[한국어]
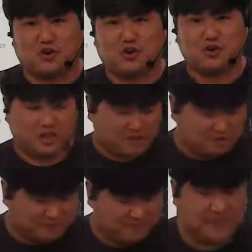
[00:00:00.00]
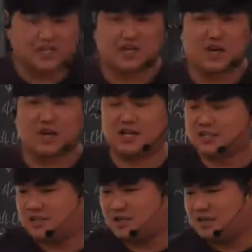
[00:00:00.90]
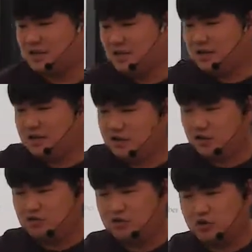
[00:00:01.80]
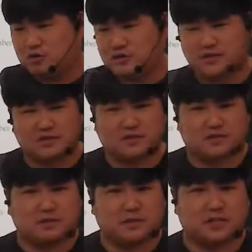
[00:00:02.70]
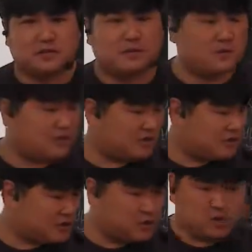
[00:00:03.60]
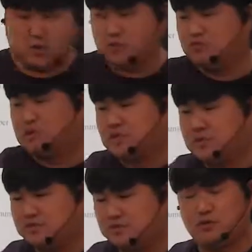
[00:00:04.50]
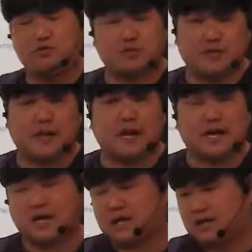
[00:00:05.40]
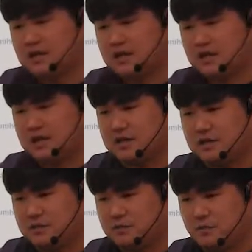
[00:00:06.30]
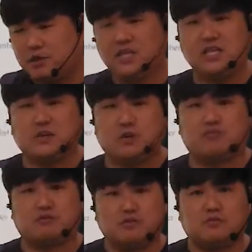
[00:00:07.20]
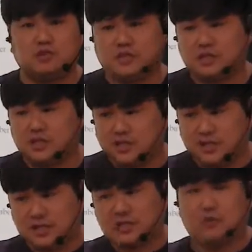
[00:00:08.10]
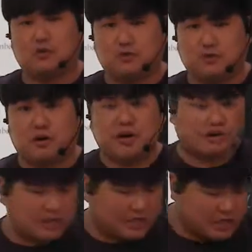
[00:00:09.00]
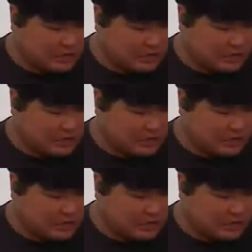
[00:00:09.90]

예요. 그러니까 제가 이제 정규 수업에서 여러분 만나뵈면 보통 이 문제는 풀어두지 마라. 그러니까 본인이 꼭 풀 문제들은 이제 세트별로 풀어라는 얘기를 하죠.